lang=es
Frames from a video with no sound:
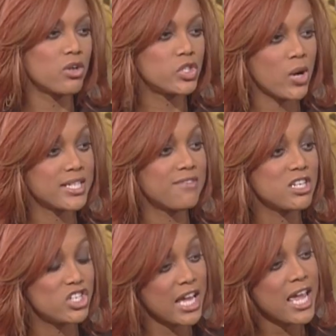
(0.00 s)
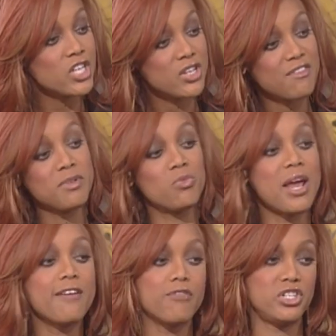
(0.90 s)
aunque en algún momento fue muy
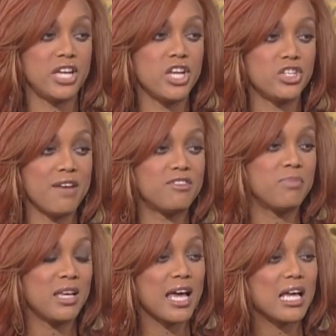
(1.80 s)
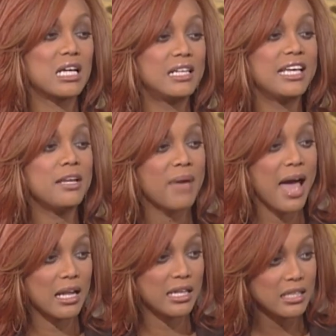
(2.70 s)
dura con otras chicas, hoy las apoya y
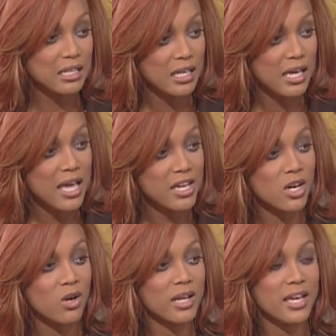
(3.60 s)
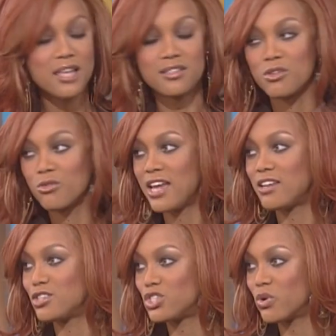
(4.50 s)
solo busca su felicidad y triunfo profesional.